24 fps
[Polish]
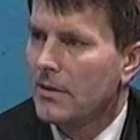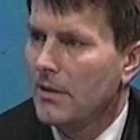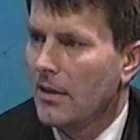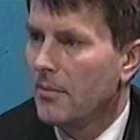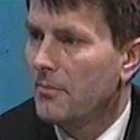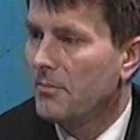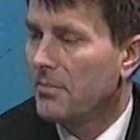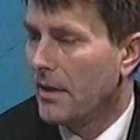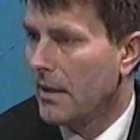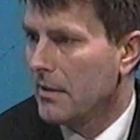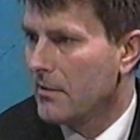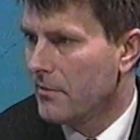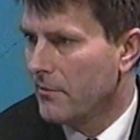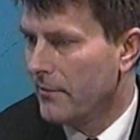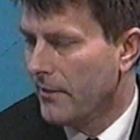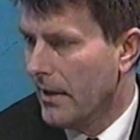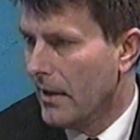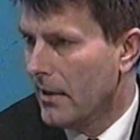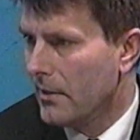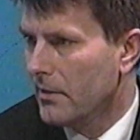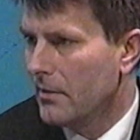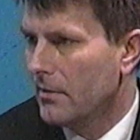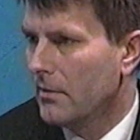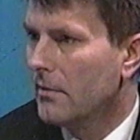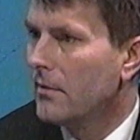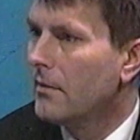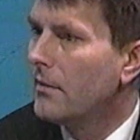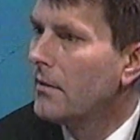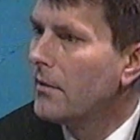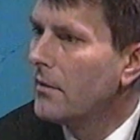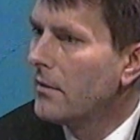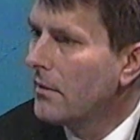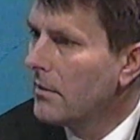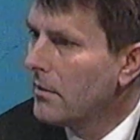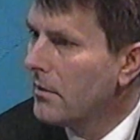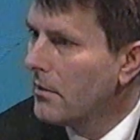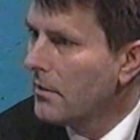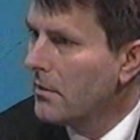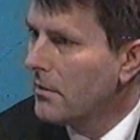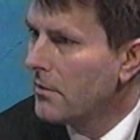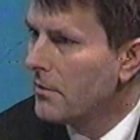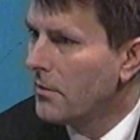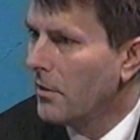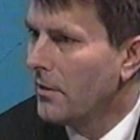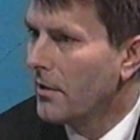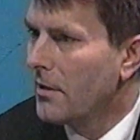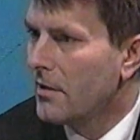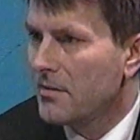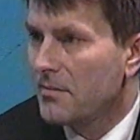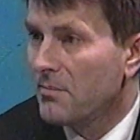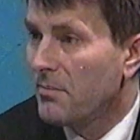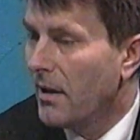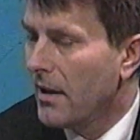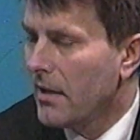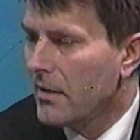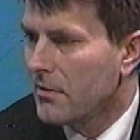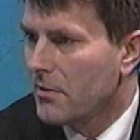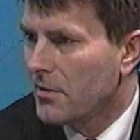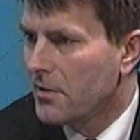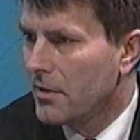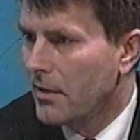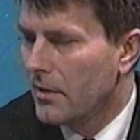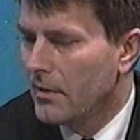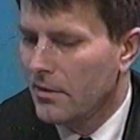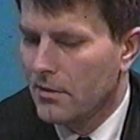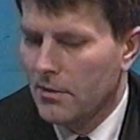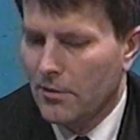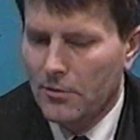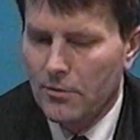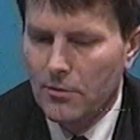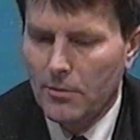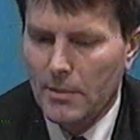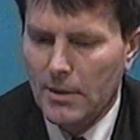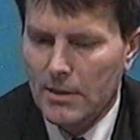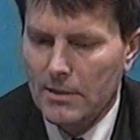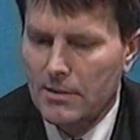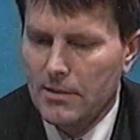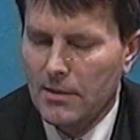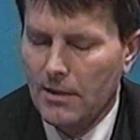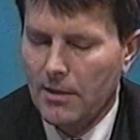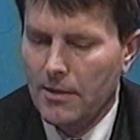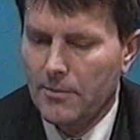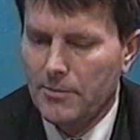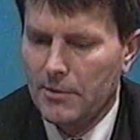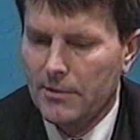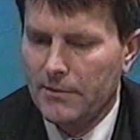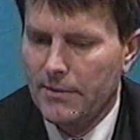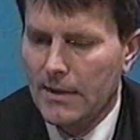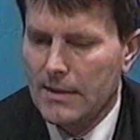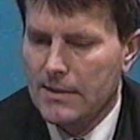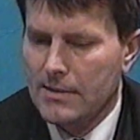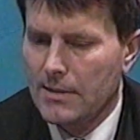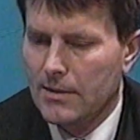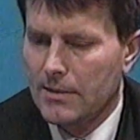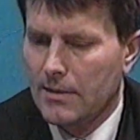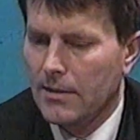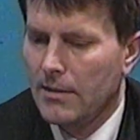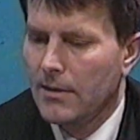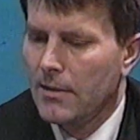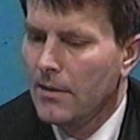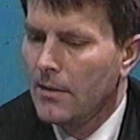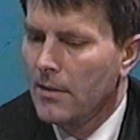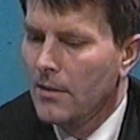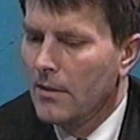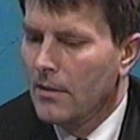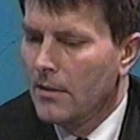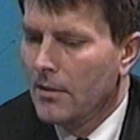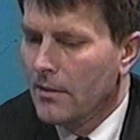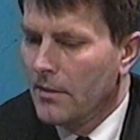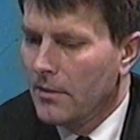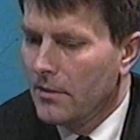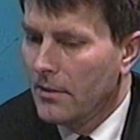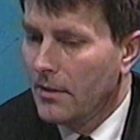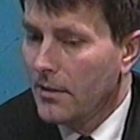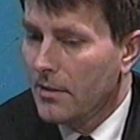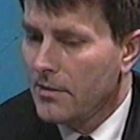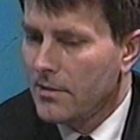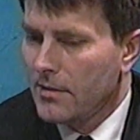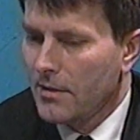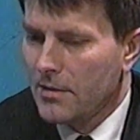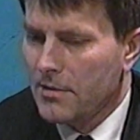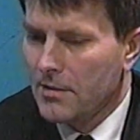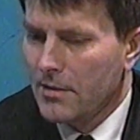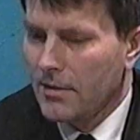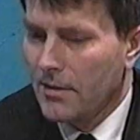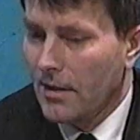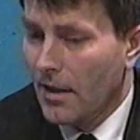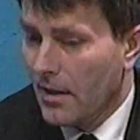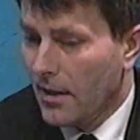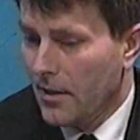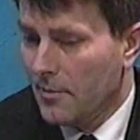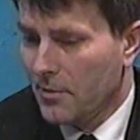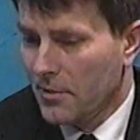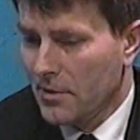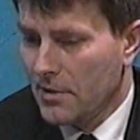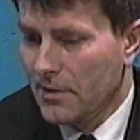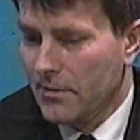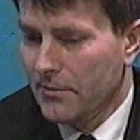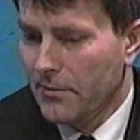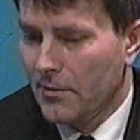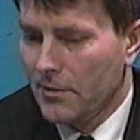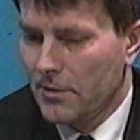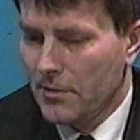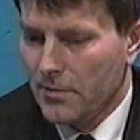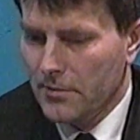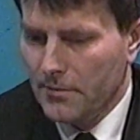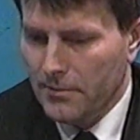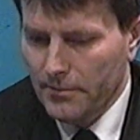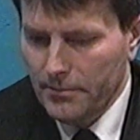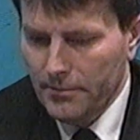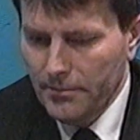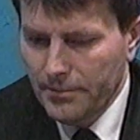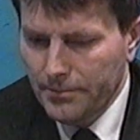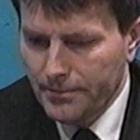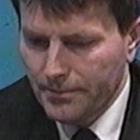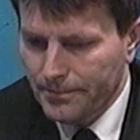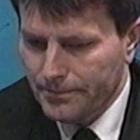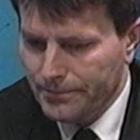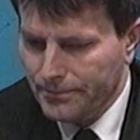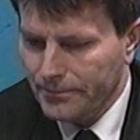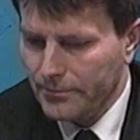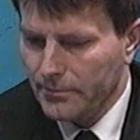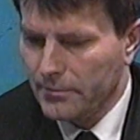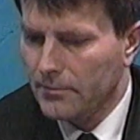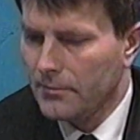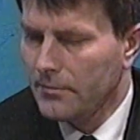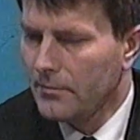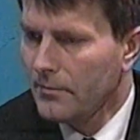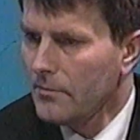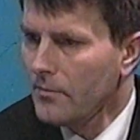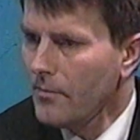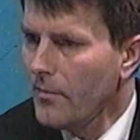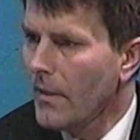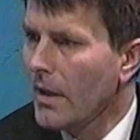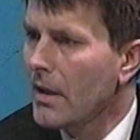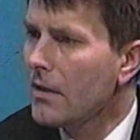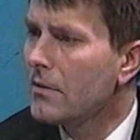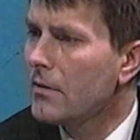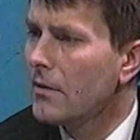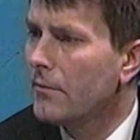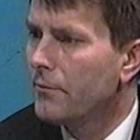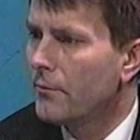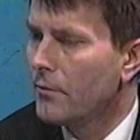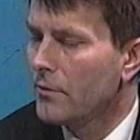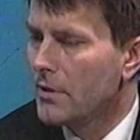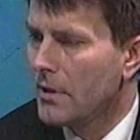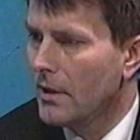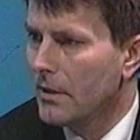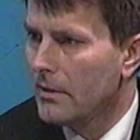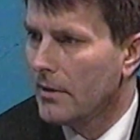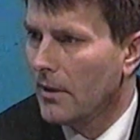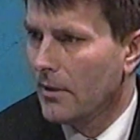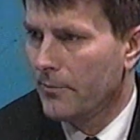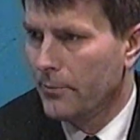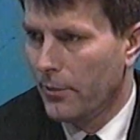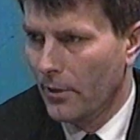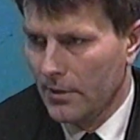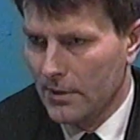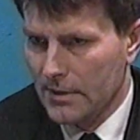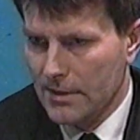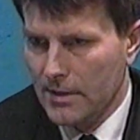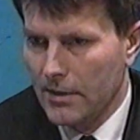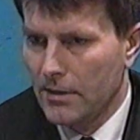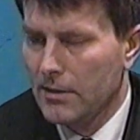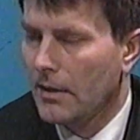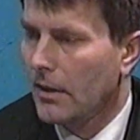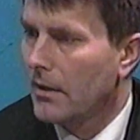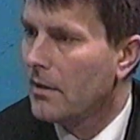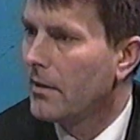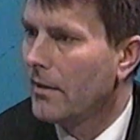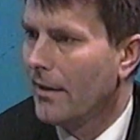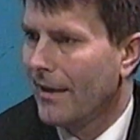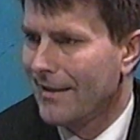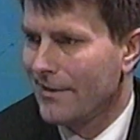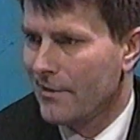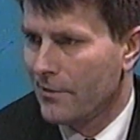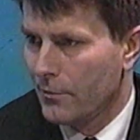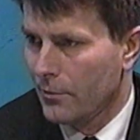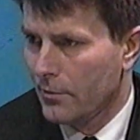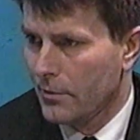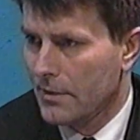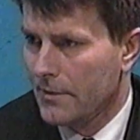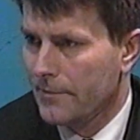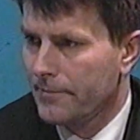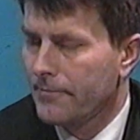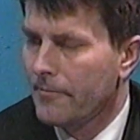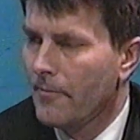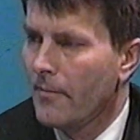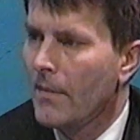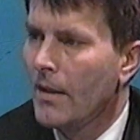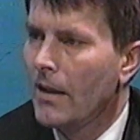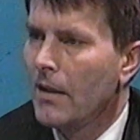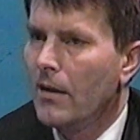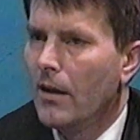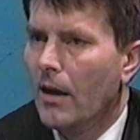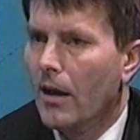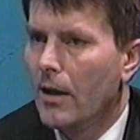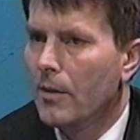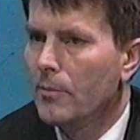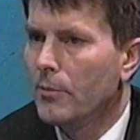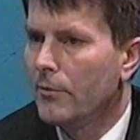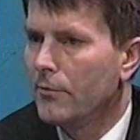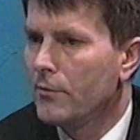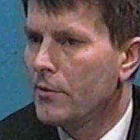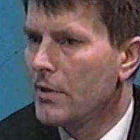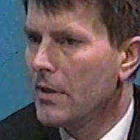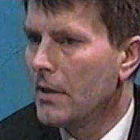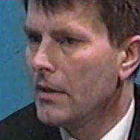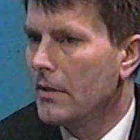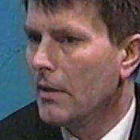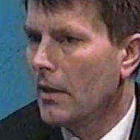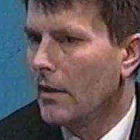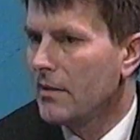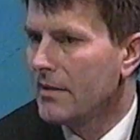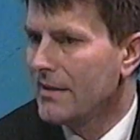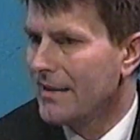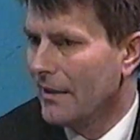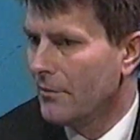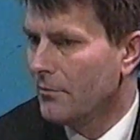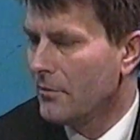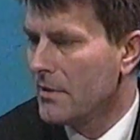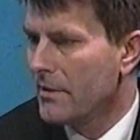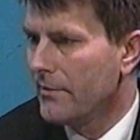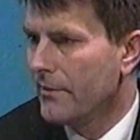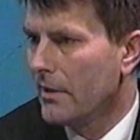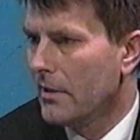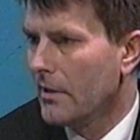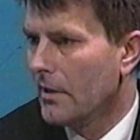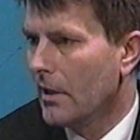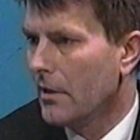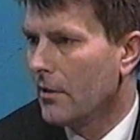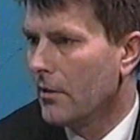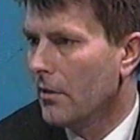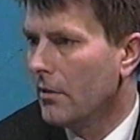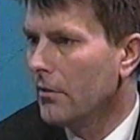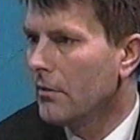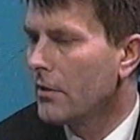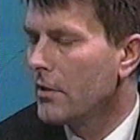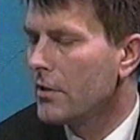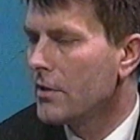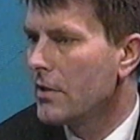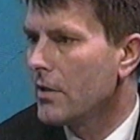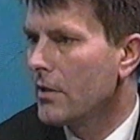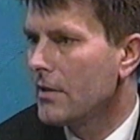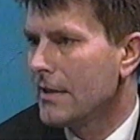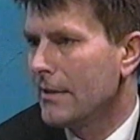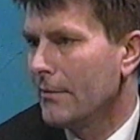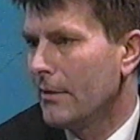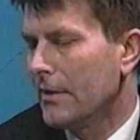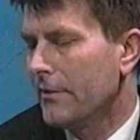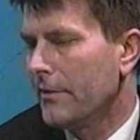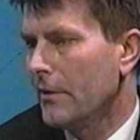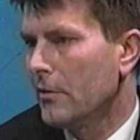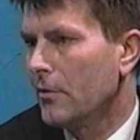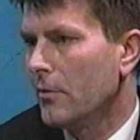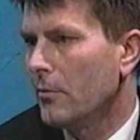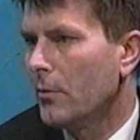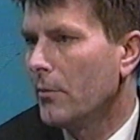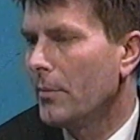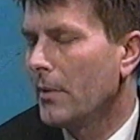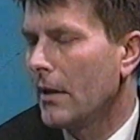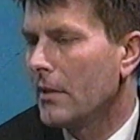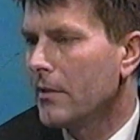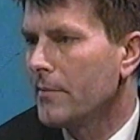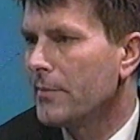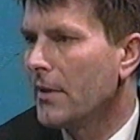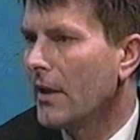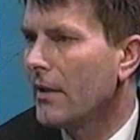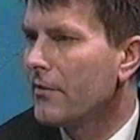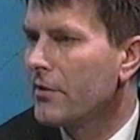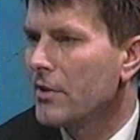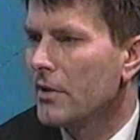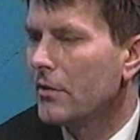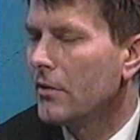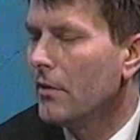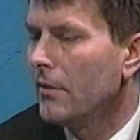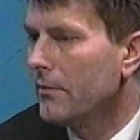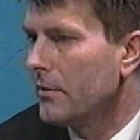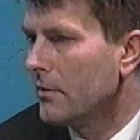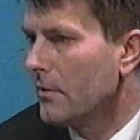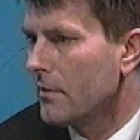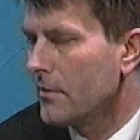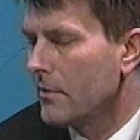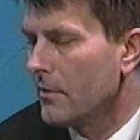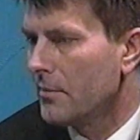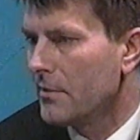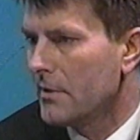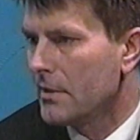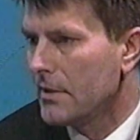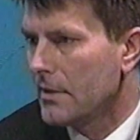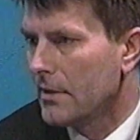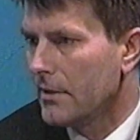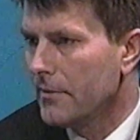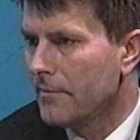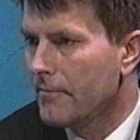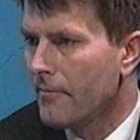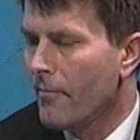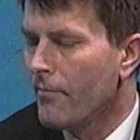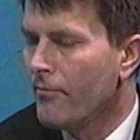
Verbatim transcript: i tam pracowali i to jest bardzo silny dokument, takie potwierdzenie. Jest jeszcze taka możliwość, że w urzędach polskich, takich jak ZUS, albo w urzędach stanu cywilnego, gdzie załatwiano po raz pierwszy dowód osobisty,